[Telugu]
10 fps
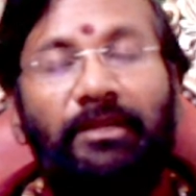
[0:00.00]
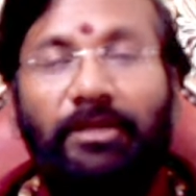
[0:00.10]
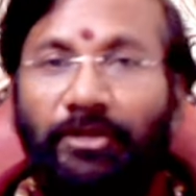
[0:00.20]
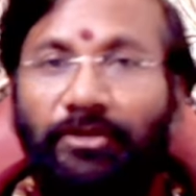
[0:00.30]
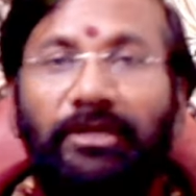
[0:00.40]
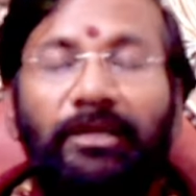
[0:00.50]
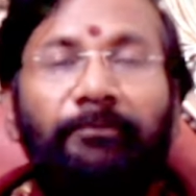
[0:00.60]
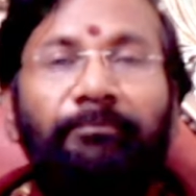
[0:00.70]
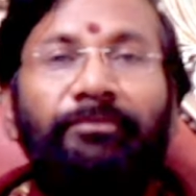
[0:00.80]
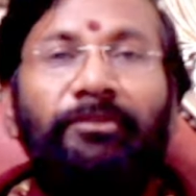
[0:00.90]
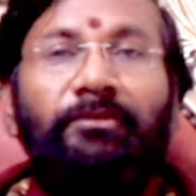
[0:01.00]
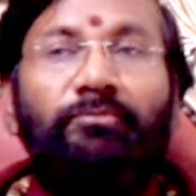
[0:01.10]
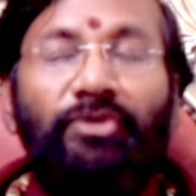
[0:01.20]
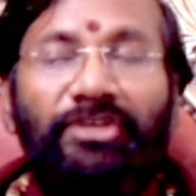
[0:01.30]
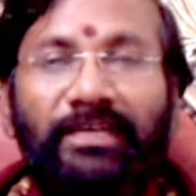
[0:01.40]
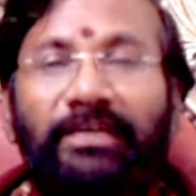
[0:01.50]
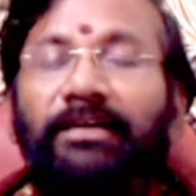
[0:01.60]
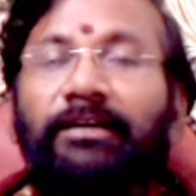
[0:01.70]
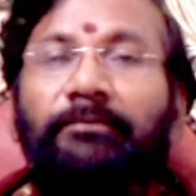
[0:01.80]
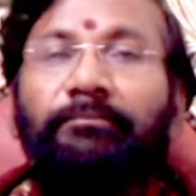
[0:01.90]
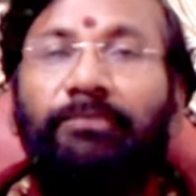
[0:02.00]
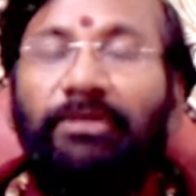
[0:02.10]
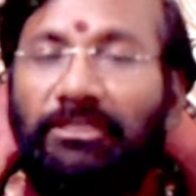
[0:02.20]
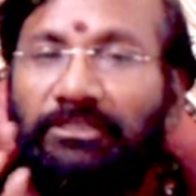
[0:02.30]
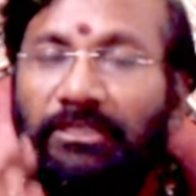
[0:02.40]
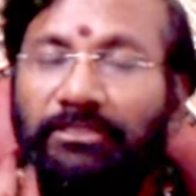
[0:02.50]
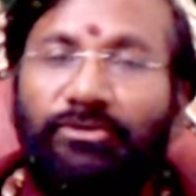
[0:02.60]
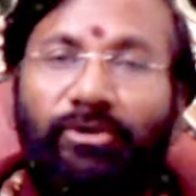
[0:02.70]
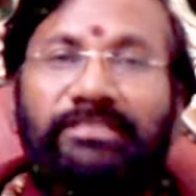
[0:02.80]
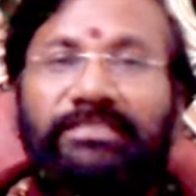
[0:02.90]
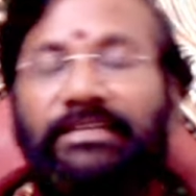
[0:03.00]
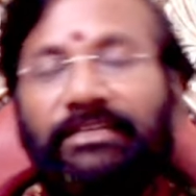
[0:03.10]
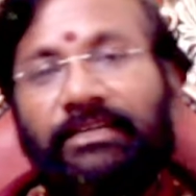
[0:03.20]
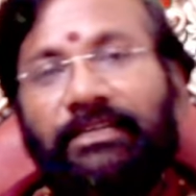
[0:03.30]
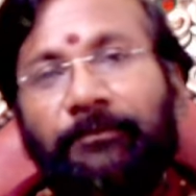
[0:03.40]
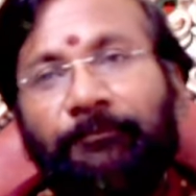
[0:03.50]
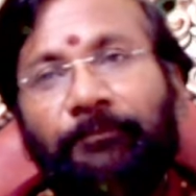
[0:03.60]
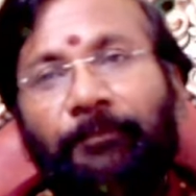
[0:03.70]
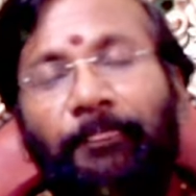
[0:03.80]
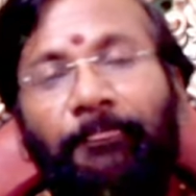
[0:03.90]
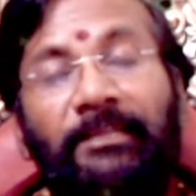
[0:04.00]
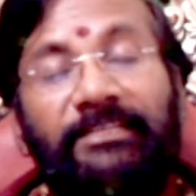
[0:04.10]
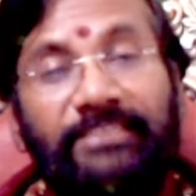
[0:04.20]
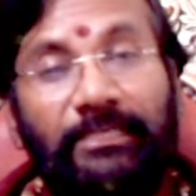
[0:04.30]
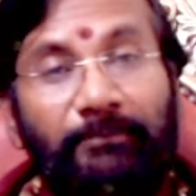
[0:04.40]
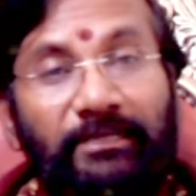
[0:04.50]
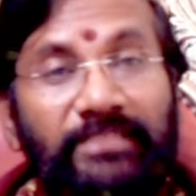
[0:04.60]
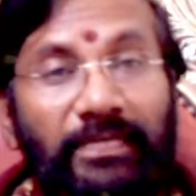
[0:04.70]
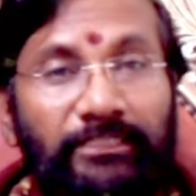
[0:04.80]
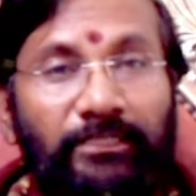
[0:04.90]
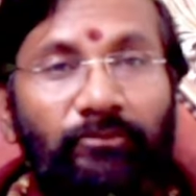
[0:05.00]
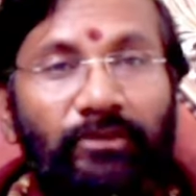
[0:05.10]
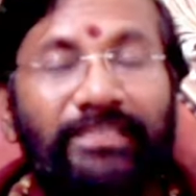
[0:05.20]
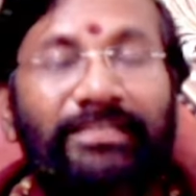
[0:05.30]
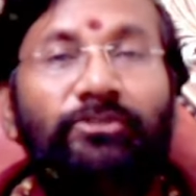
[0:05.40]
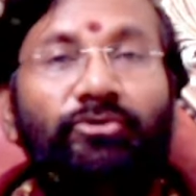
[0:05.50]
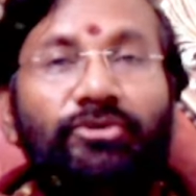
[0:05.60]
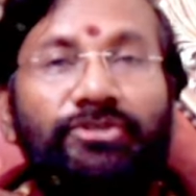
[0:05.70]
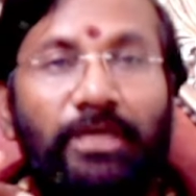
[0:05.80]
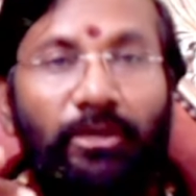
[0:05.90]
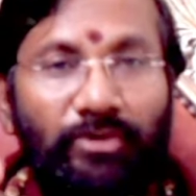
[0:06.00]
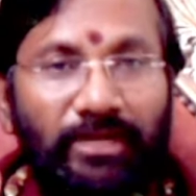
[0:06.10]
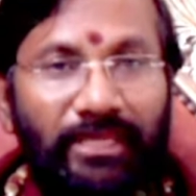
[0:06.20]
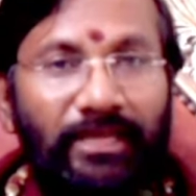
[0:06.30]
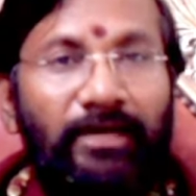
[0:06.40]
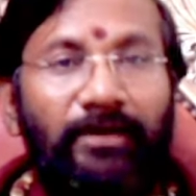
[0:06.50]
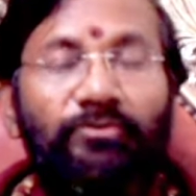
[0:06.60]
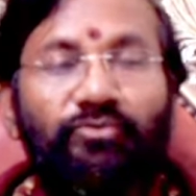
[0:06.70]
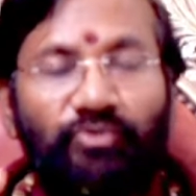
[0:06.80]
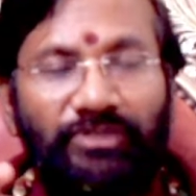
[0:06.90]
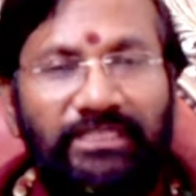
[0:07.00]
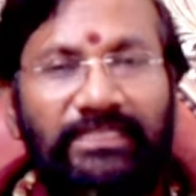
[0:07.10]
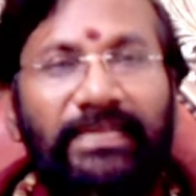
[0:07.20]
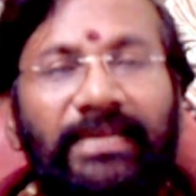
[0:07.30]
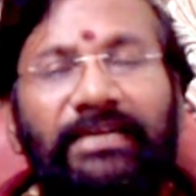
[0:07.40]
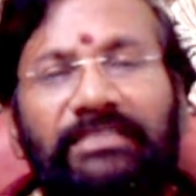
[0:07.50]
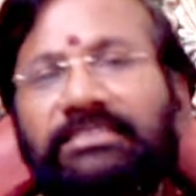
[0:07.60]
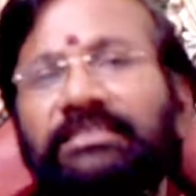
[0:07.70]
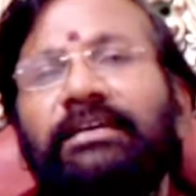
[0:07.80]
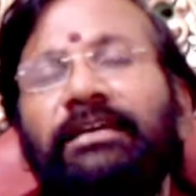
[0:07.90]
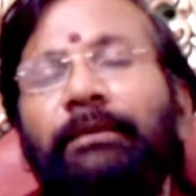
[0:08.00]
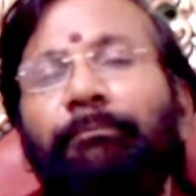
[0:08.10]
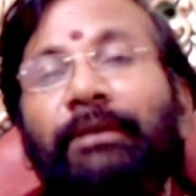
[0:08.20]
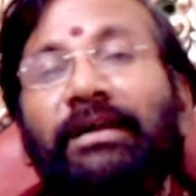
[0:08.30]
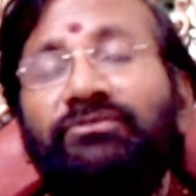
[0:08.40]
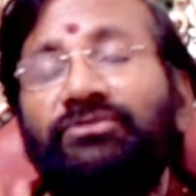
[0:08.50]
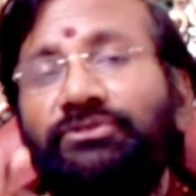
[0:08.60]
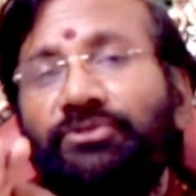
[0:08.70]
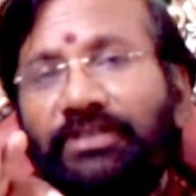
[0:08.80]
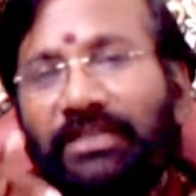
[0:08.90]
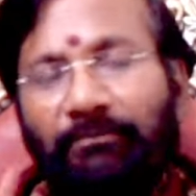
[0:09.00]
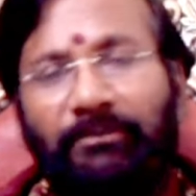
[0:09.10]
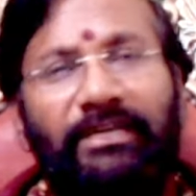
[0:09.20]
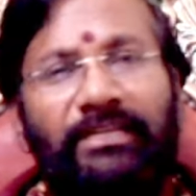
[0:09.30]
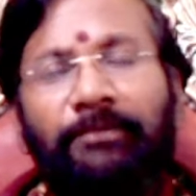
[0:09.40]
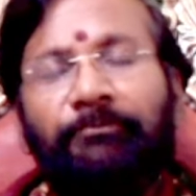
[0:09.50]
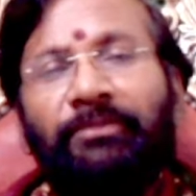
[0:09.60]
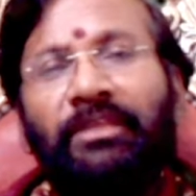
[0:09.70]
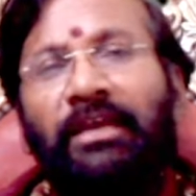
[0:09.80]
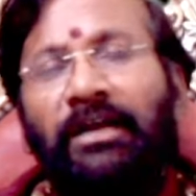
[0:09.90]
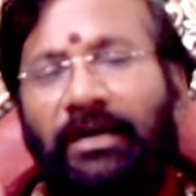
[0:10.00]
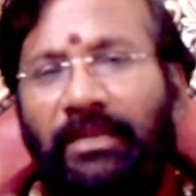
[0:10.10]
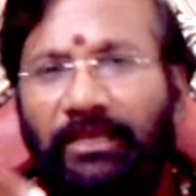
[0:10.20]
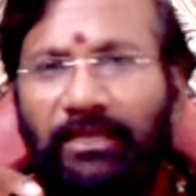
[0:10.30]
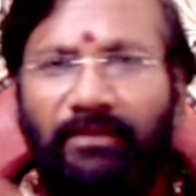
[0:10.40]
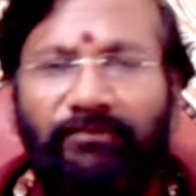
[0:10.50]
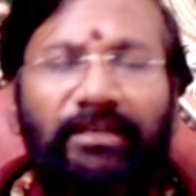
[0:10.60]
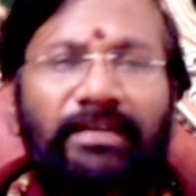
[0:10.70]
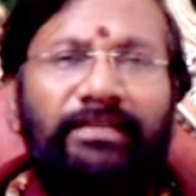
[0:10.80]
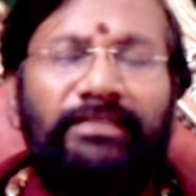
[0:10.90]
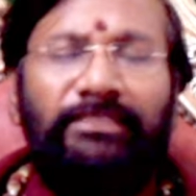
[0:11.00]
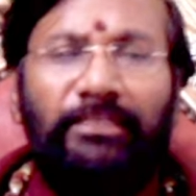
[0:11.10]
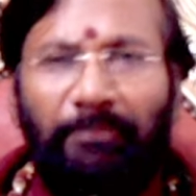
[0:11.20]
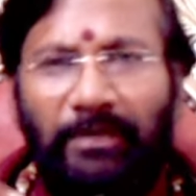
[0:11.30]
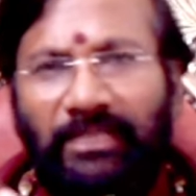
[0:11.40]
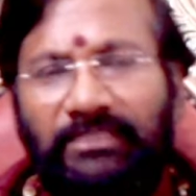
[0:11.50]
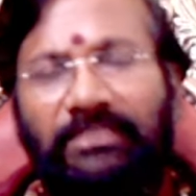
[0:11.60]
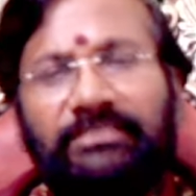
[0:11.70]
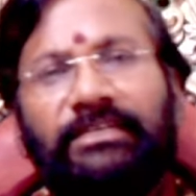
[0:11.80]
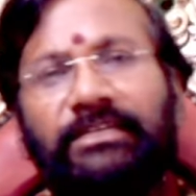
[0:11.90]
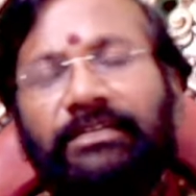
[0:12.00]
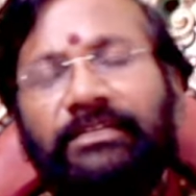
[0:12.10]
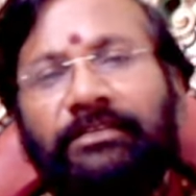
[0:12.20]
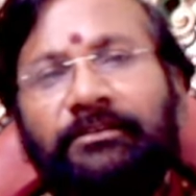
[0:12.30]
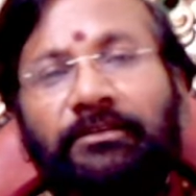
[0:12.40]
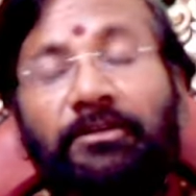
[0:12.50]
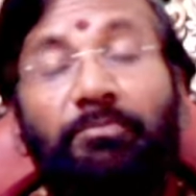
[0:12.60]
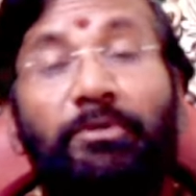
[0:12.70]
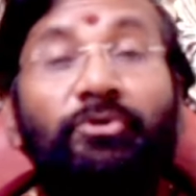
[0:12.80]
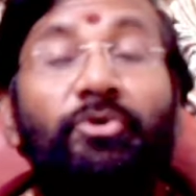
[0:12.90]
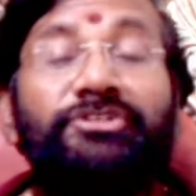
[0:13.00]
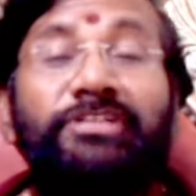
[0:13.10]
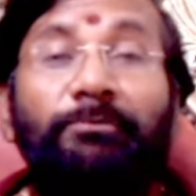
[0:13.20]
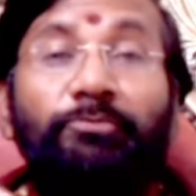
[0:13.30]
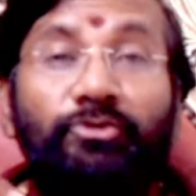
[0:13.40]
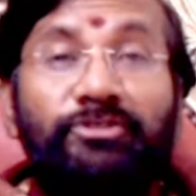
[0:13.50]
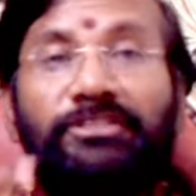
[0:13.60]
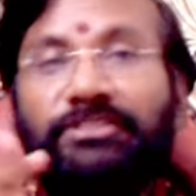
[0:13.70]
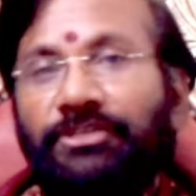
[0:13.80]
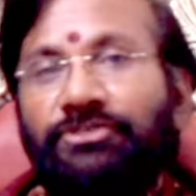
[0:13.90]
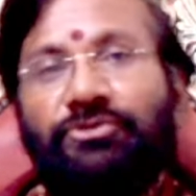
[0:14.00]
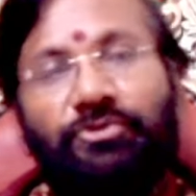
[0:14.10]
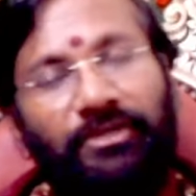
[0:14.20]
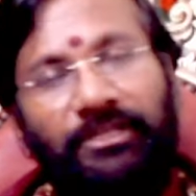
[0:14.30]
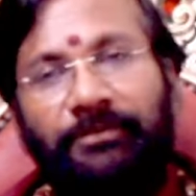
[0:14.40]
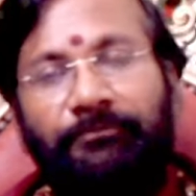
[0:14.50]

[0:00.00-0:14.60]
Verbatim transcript: కనుక ముఖ్యంగా మీరు తెలుసుకోవాల్సింది ఏంటంటే జన్మ ఏదైనా దోషాలు ఉన్నాయా ఉంటే ఖచ్చితంగా భగవంతుని నమ్మండి ఆలయాలకు వెళ్ళండి దీపారాధన చేయండి ప్రదోషణ పూజలు చేయించుకోండి